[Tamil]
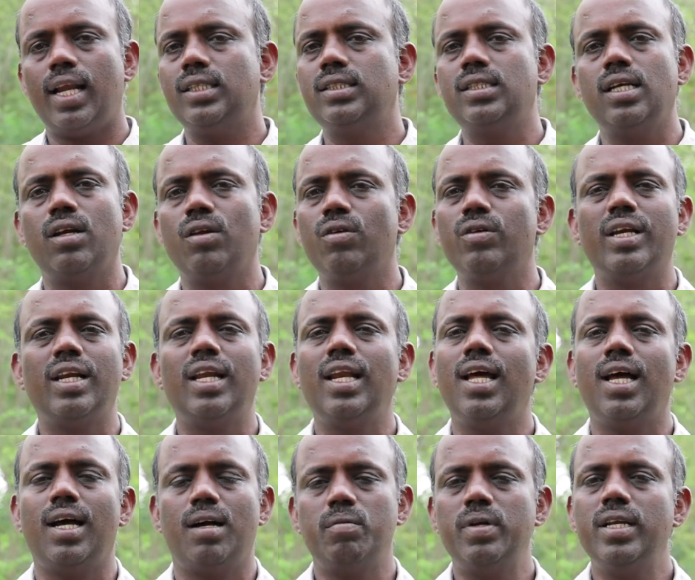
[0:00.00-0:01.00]
அரசியலும்
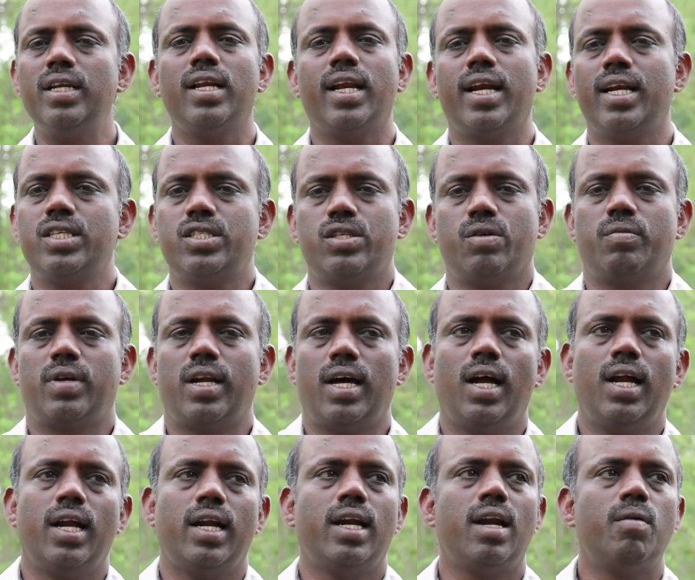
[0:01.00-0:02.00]
இல்லை அப்படின்னு
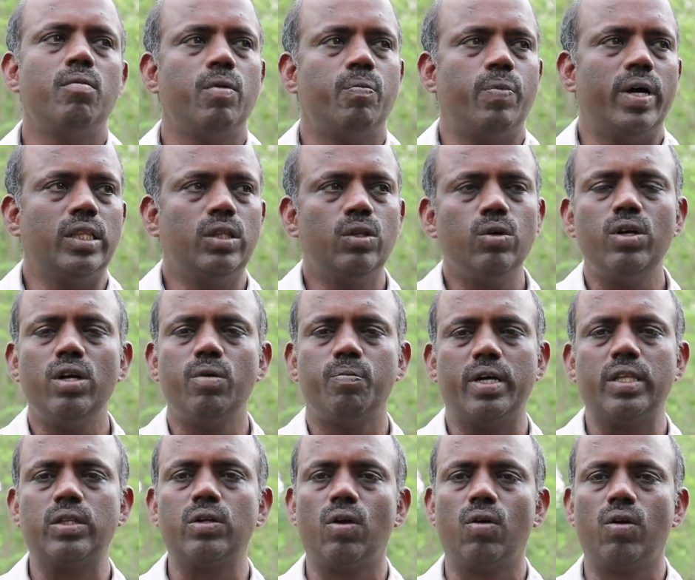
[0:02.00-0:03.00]
நினச்சோம்னா நம்ம பத்தோட
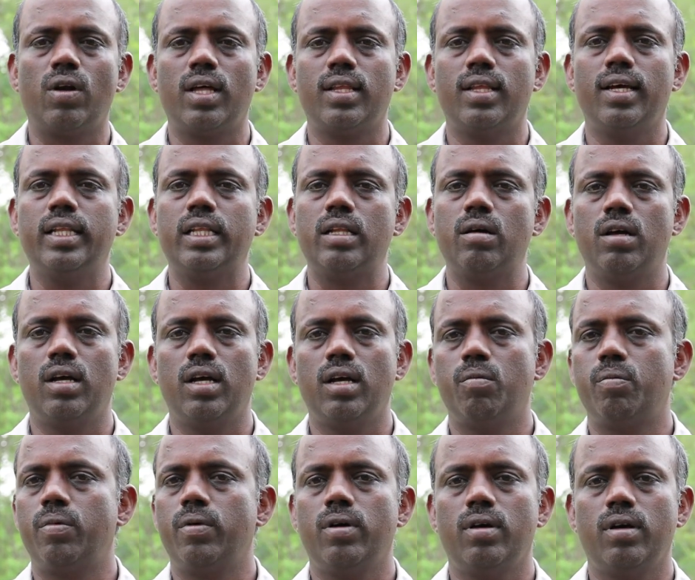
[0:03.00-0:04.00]
பதினொன்னா தான் இந்த
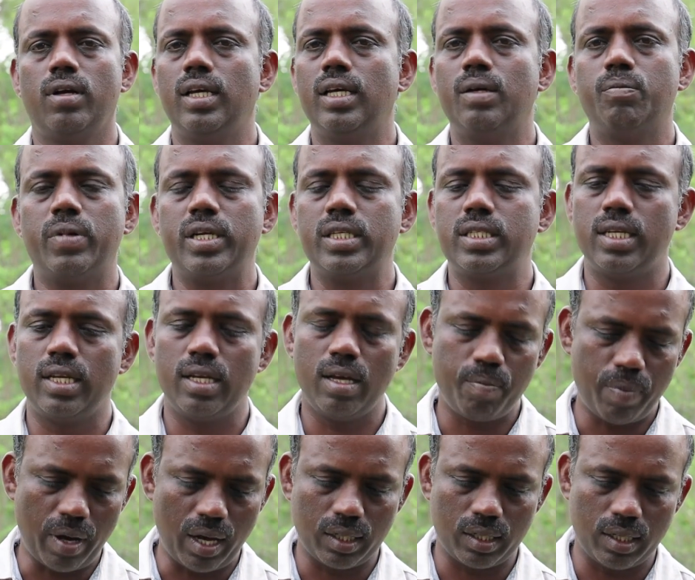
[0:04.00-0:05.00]

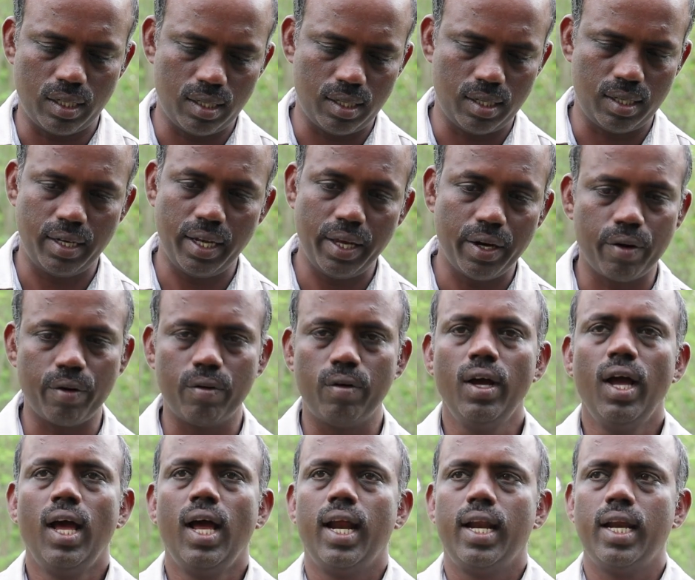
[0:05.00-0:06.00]
பிரச்சனையை பார்க்க நேரிடும்
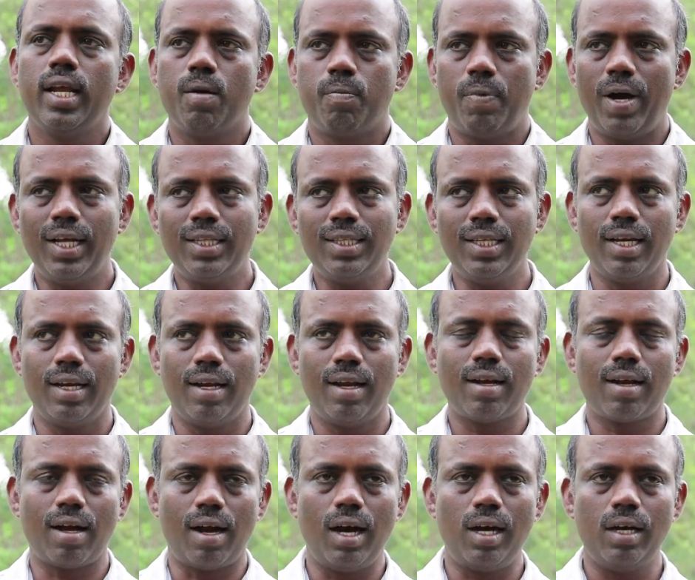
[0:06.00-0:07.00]
நீங்கள்
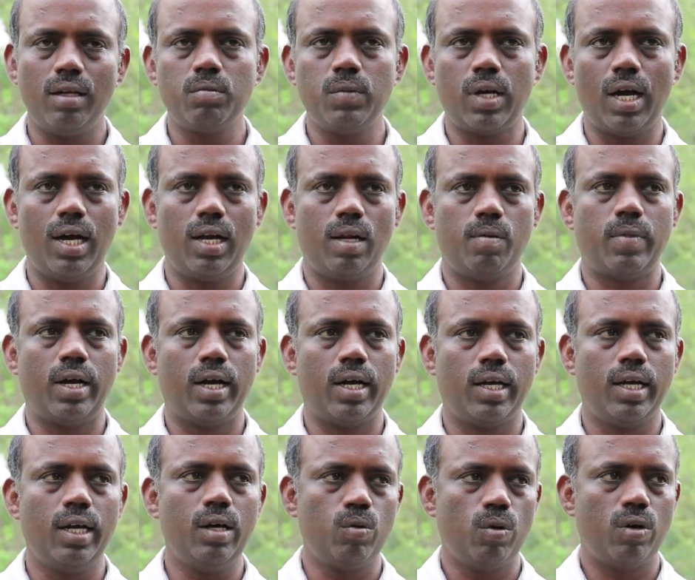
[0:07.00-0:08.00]
பார்த்தீங்கன்னா காலம்
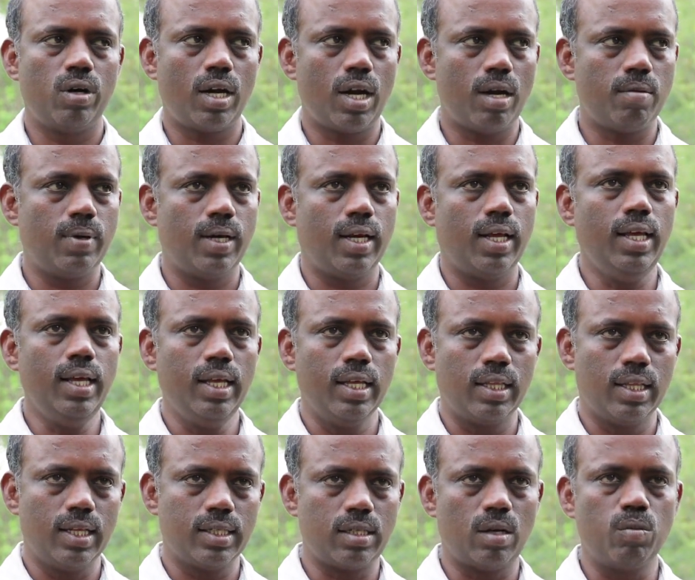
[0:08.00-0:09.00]
காலமாக ஒரு நபரை
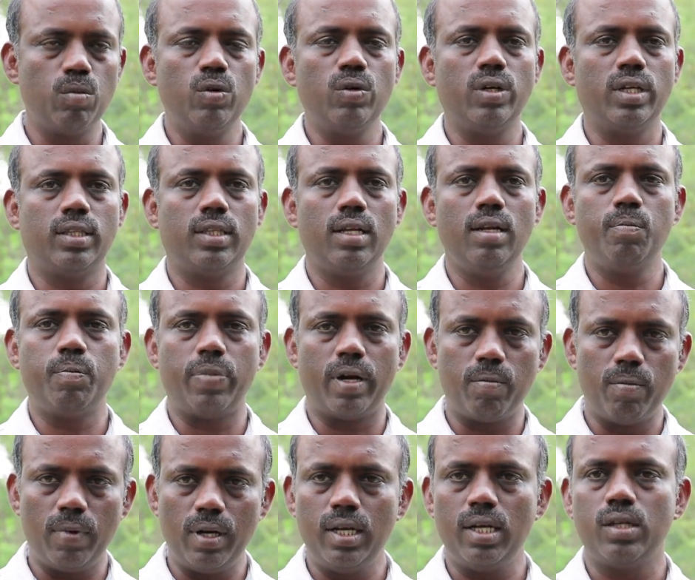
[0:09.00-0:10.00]
இந்த சமூகத்தில்
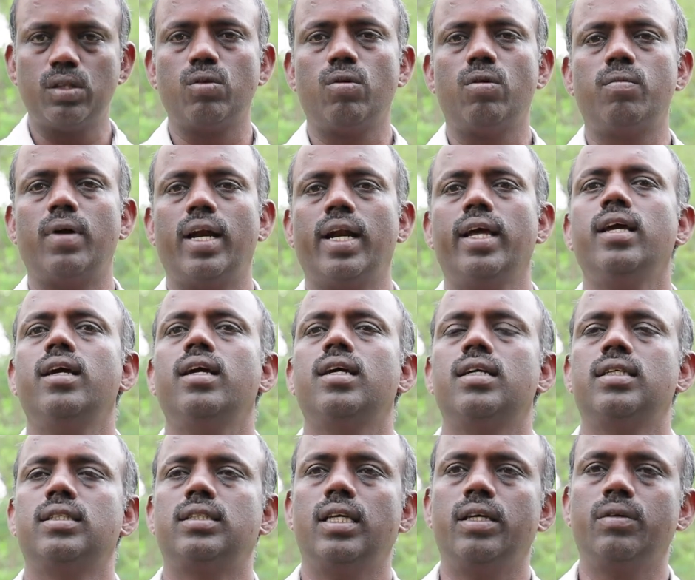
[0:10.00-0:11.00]
பிரபல்யத்துவம் அடைய
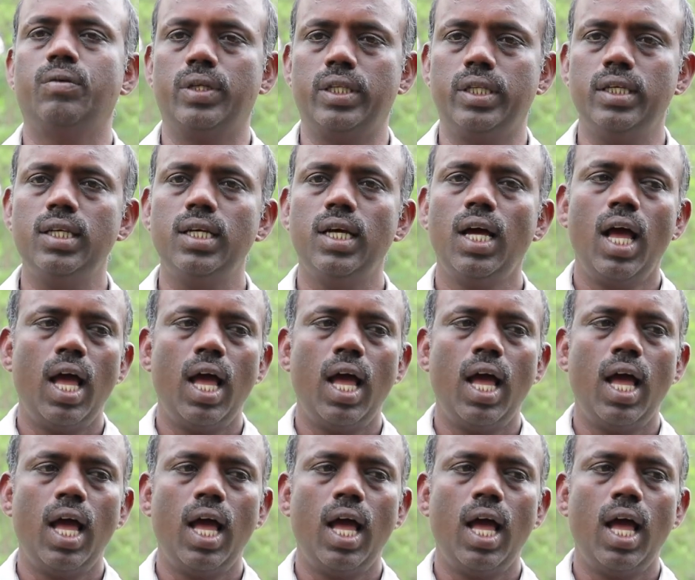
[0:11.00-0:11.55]
செய்வது